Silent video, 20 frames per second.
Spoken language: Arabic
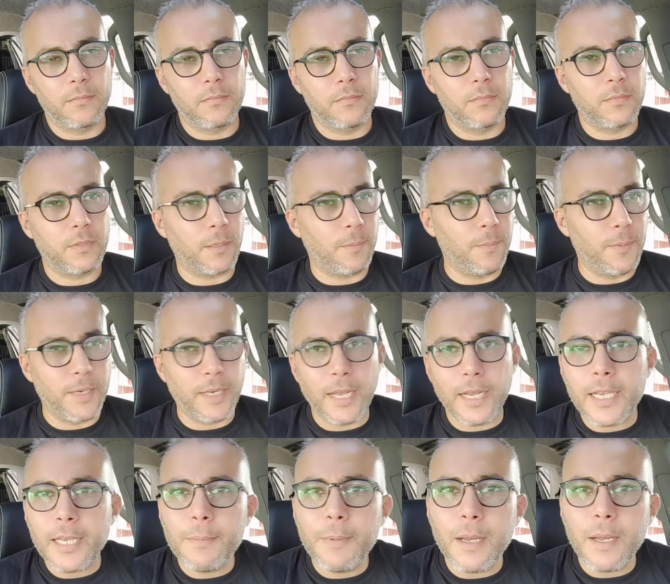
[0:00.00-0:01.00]
طب انا
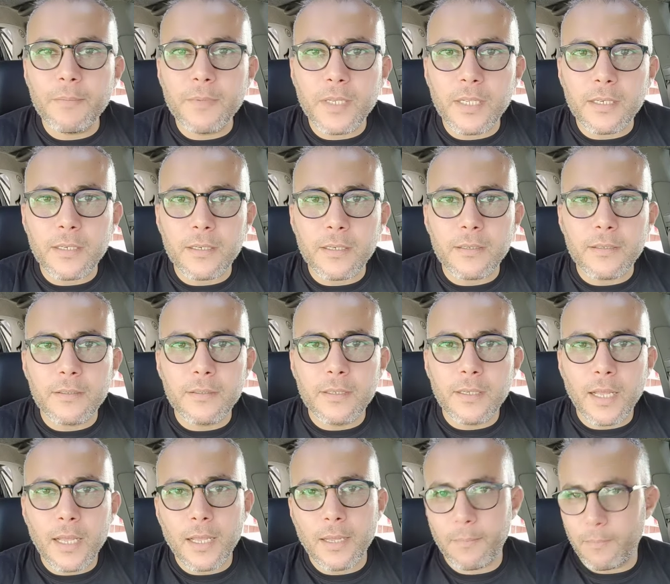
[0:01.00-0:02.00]
هجيبها منين
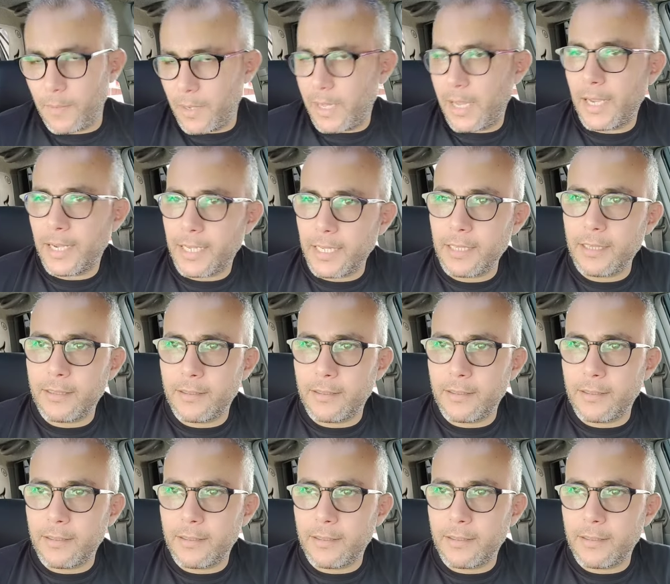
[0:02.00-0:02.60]
ما اكيد